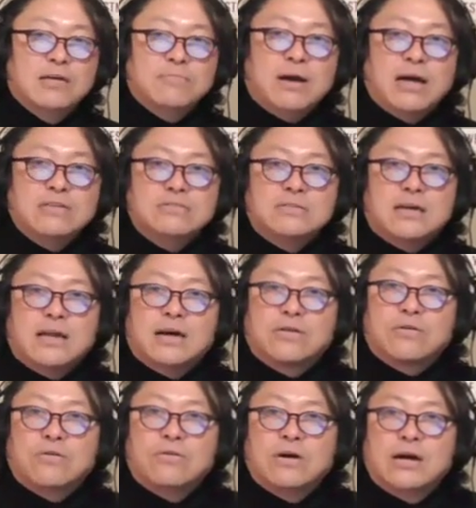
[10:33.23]
まあ言うた
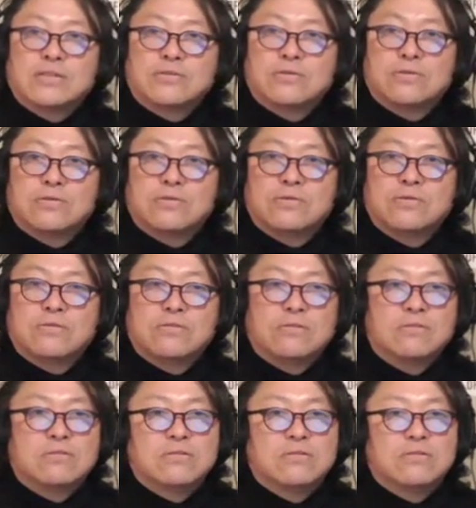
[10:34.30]
ら、こう、あ
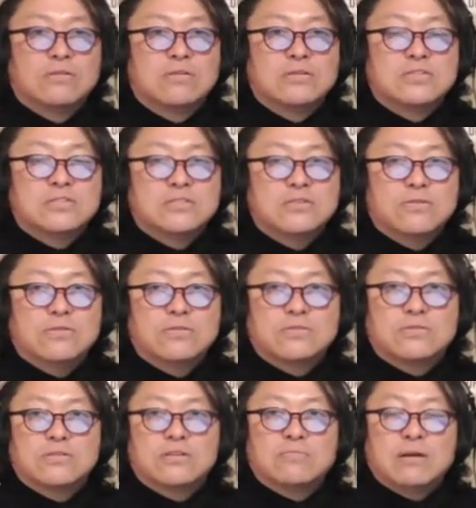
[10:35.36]
の素
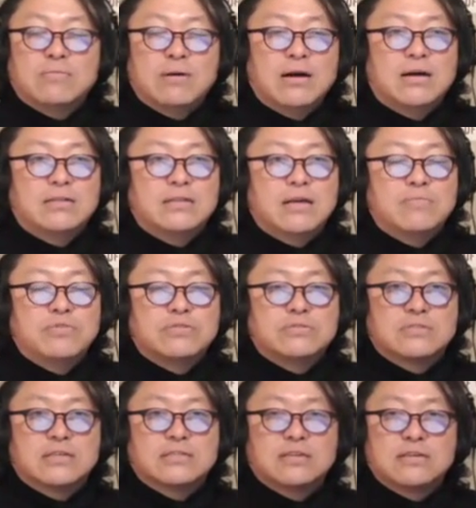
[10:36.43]
人のまま
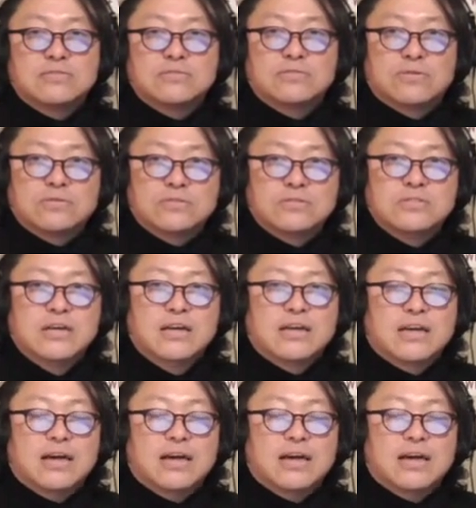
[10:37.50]
デビューさせるという